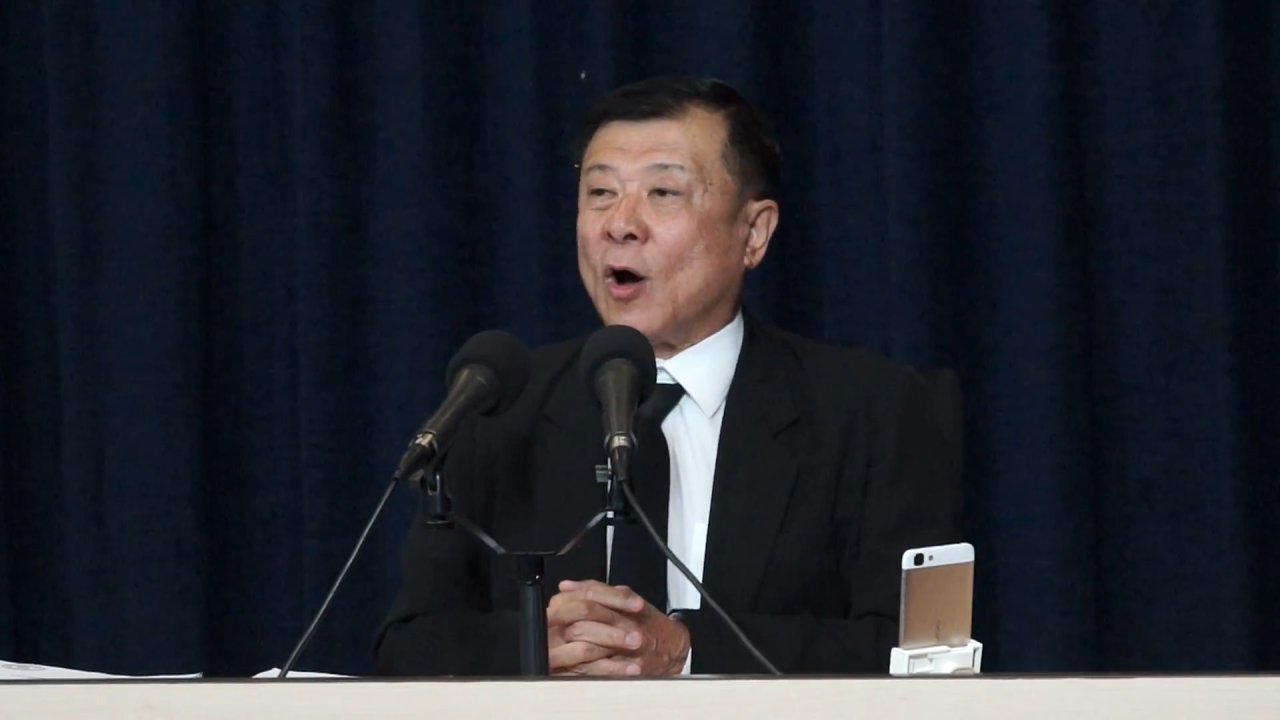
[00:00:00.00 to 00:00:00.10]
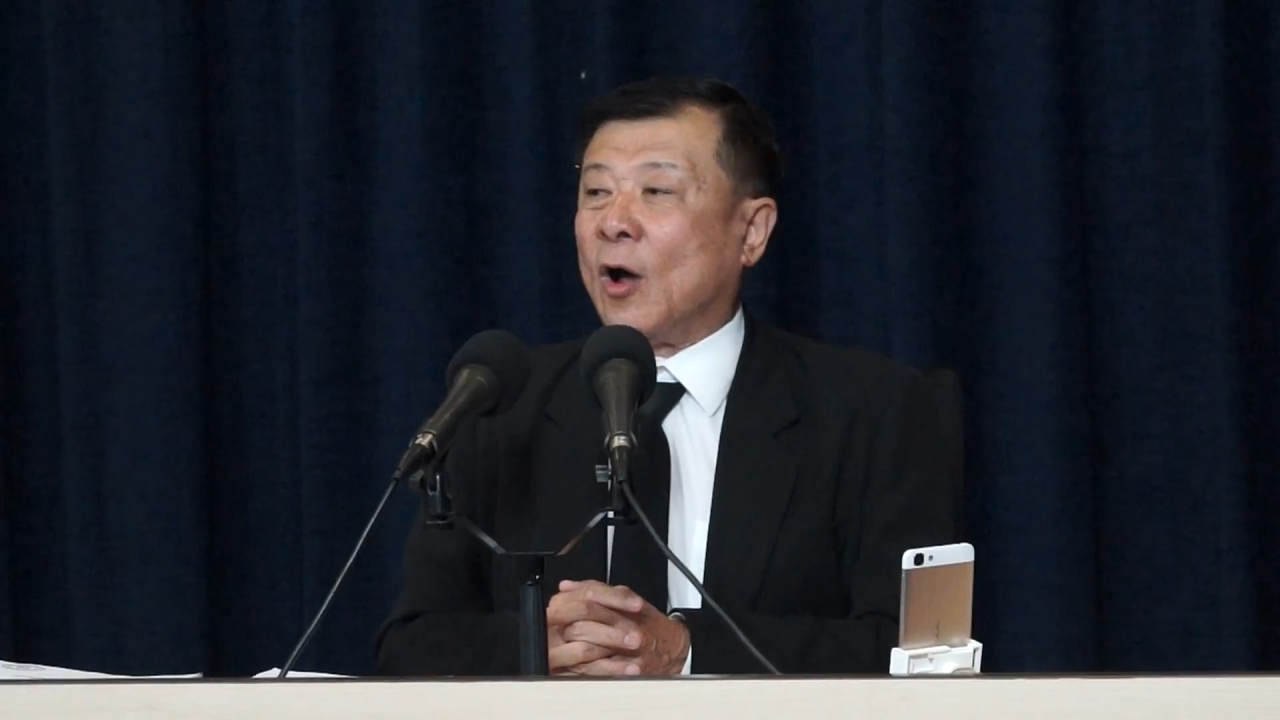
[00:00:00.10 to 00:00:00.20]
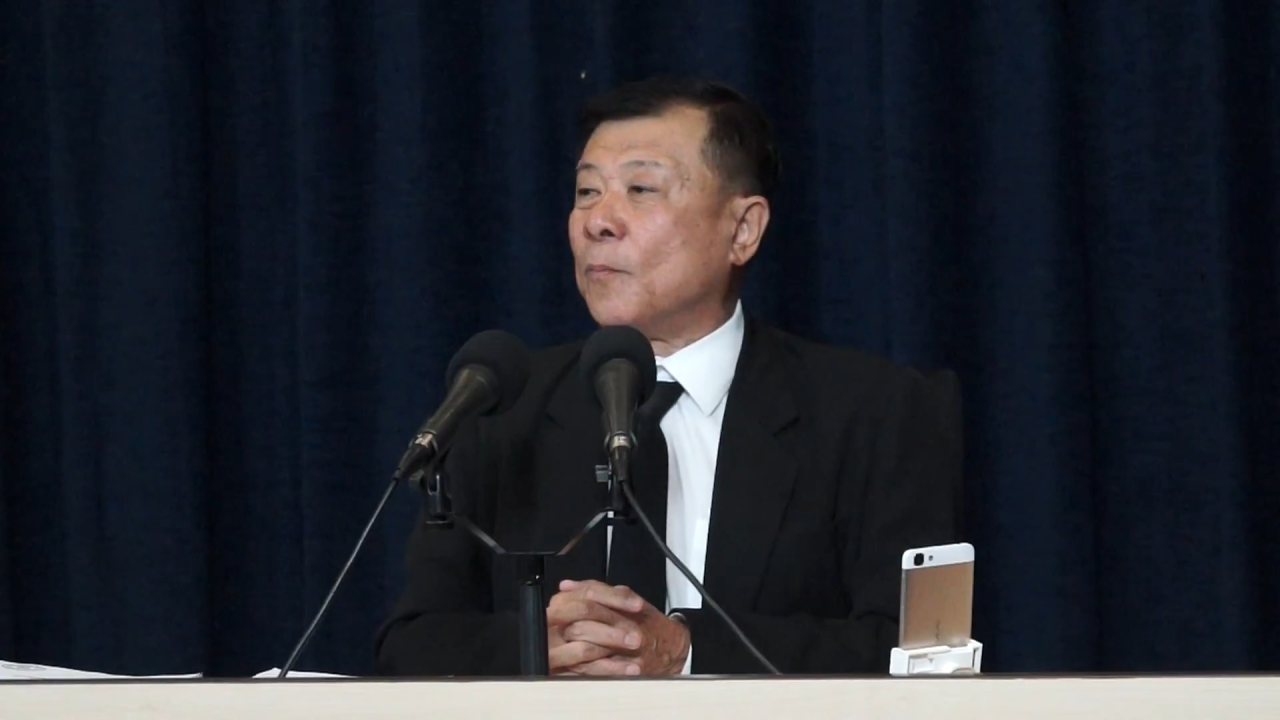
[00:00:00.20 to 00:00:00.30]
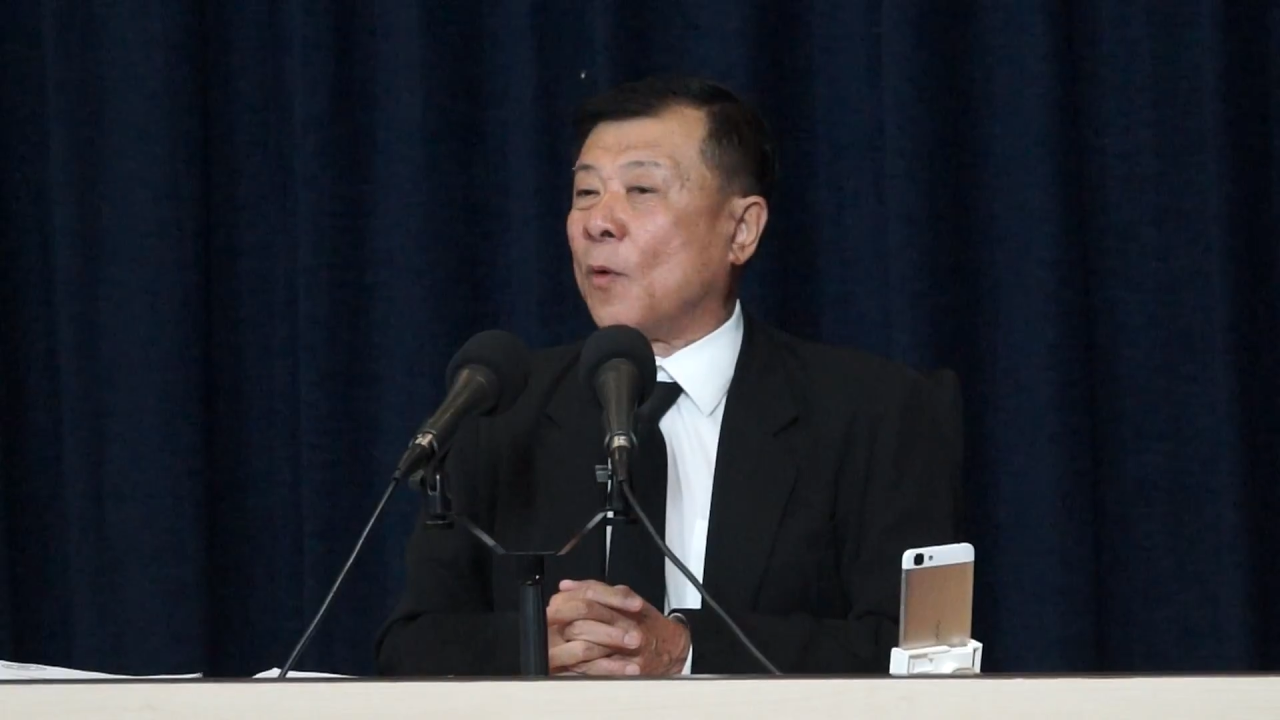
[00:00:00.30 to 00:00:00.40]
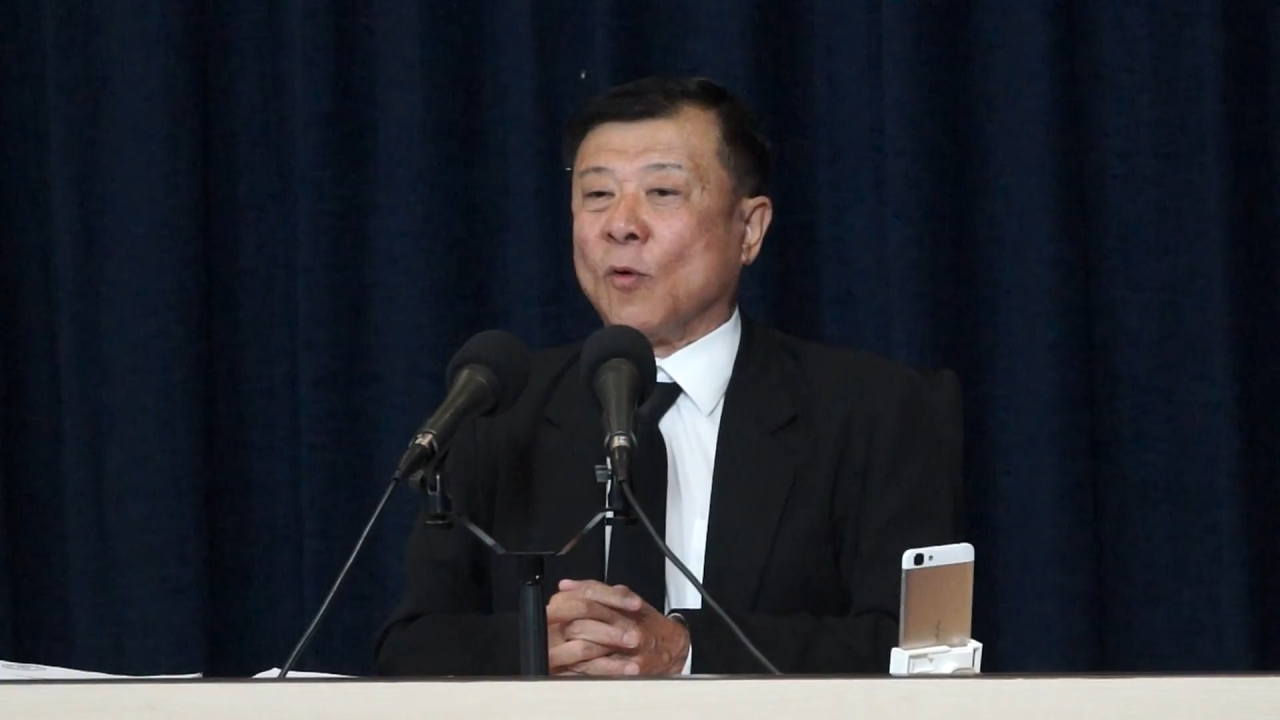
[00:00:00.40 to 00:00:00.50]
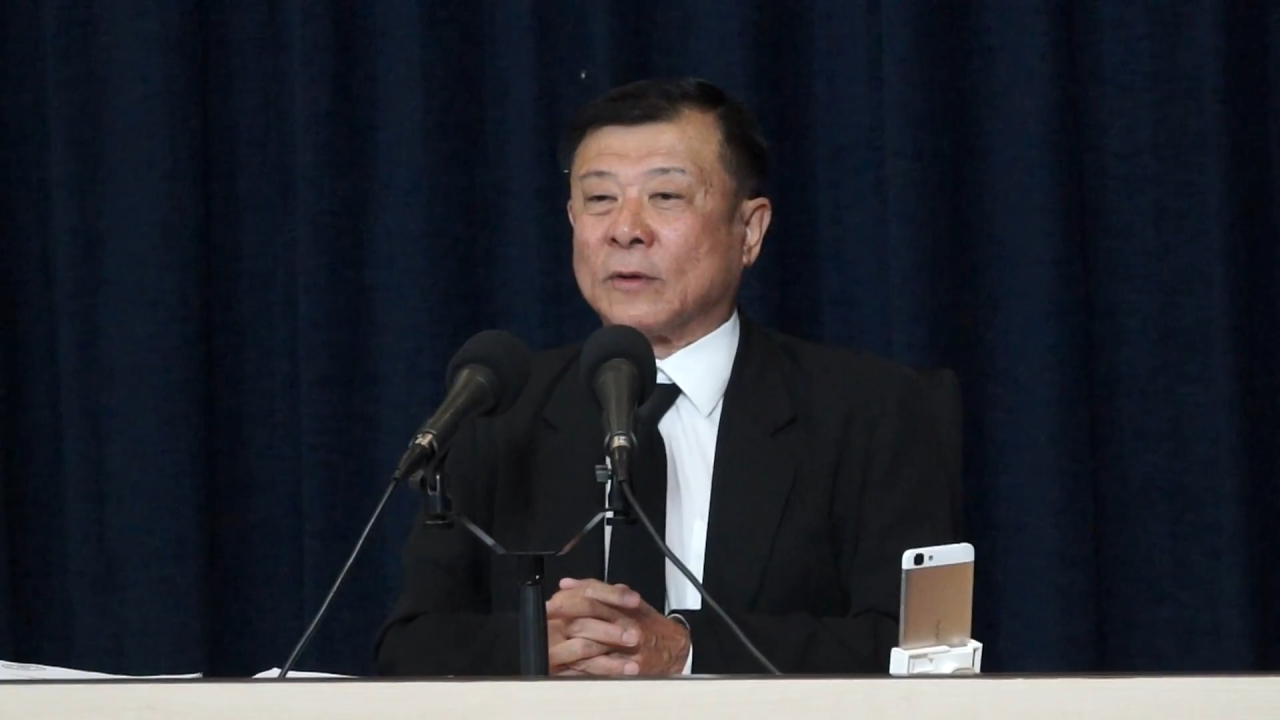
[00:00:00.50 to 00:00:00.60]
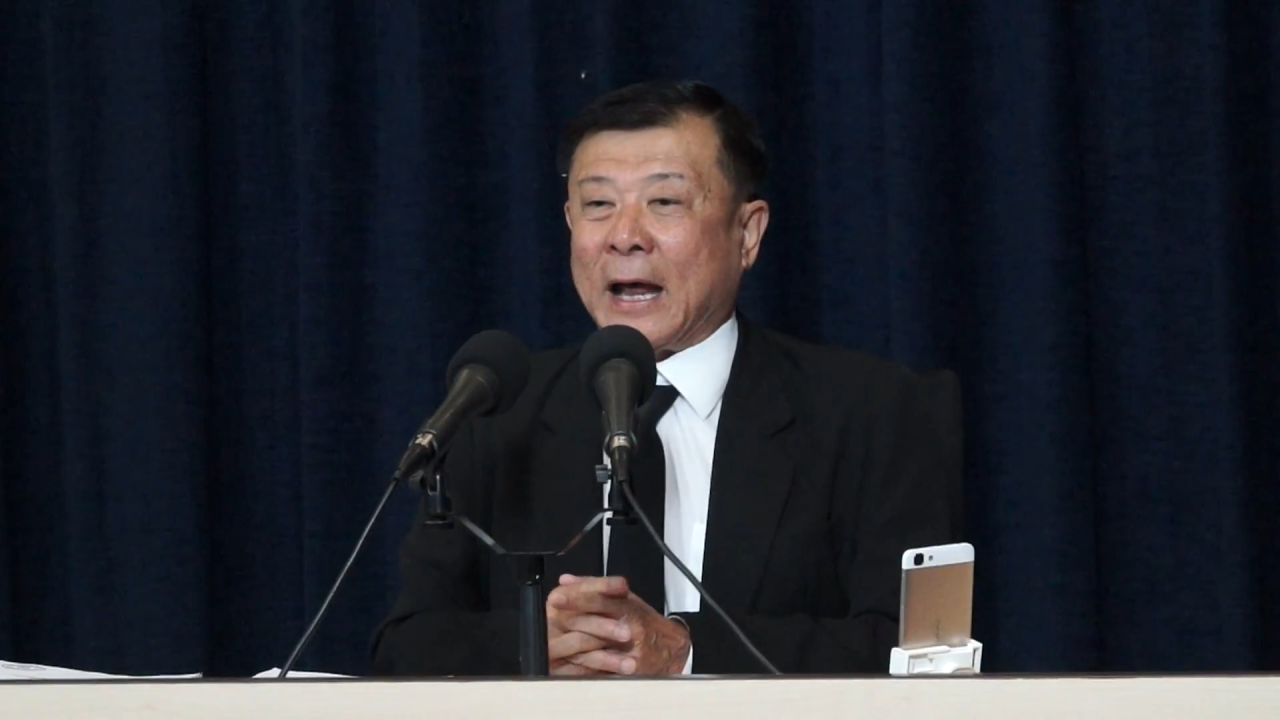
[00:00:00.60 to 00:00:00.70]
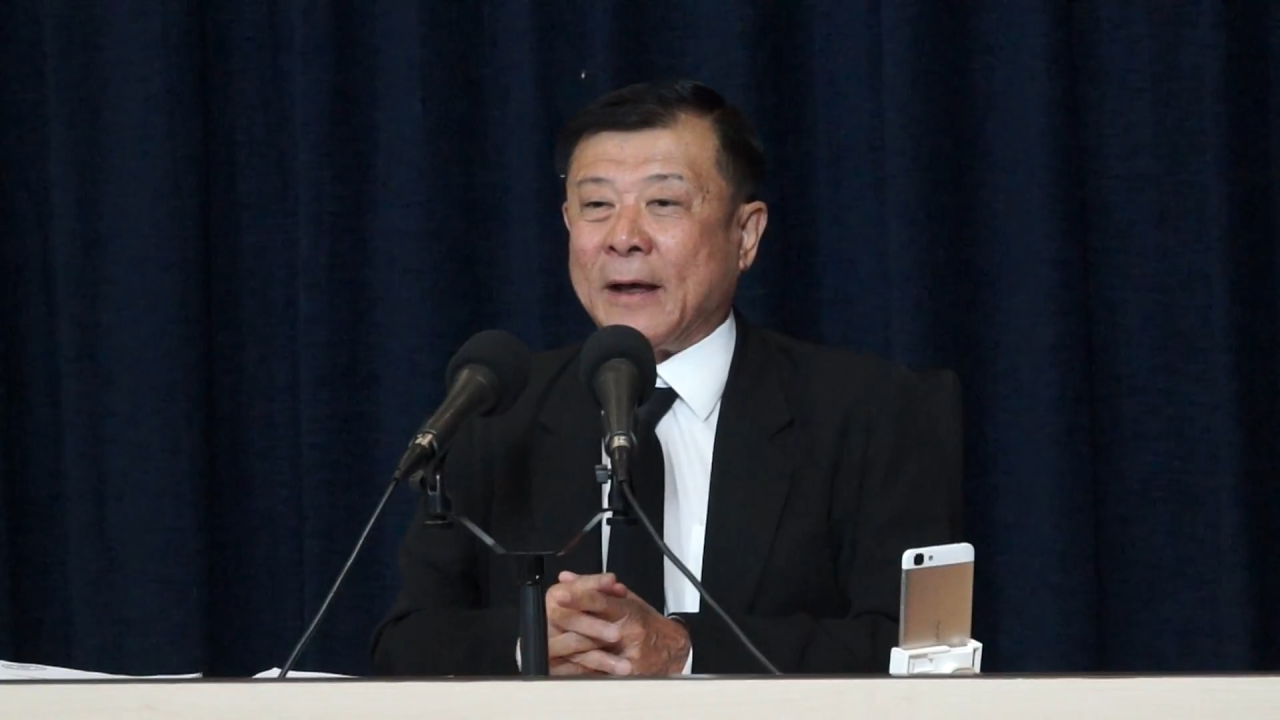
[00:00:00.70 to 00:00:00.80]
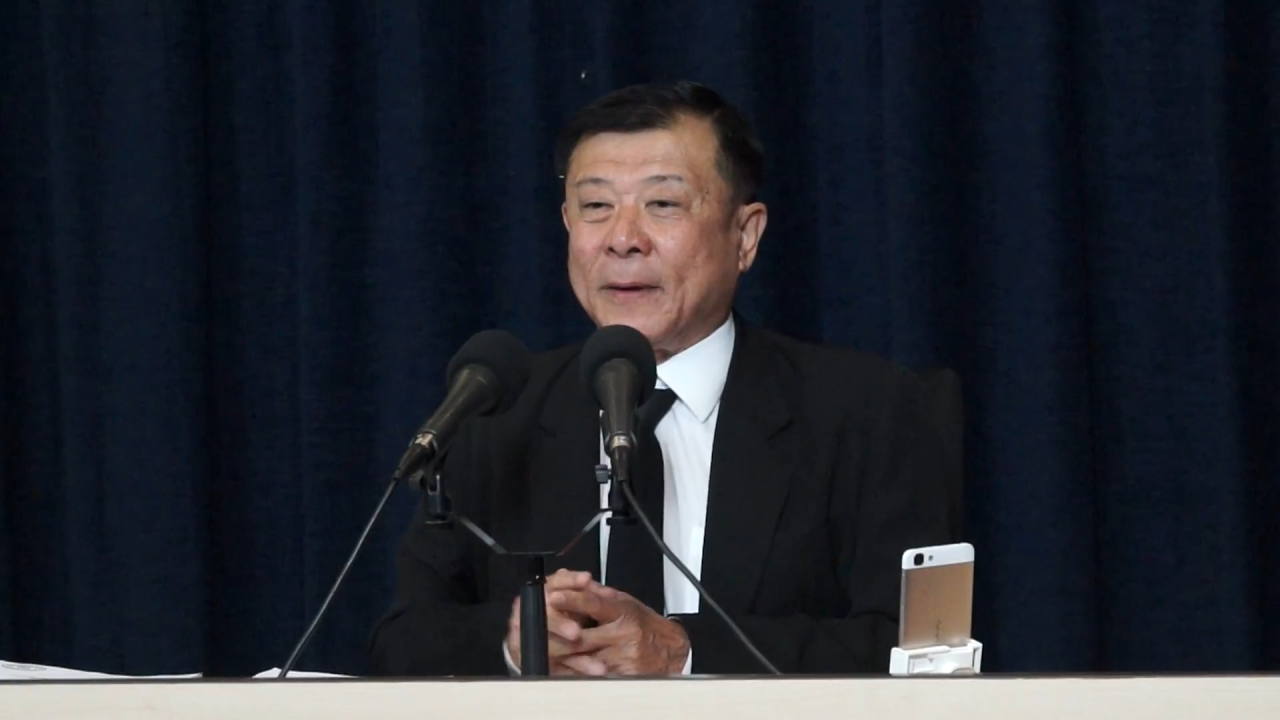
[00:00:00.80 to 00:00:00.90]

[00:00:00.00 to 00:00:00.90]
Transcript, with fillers: กรโปร่งใส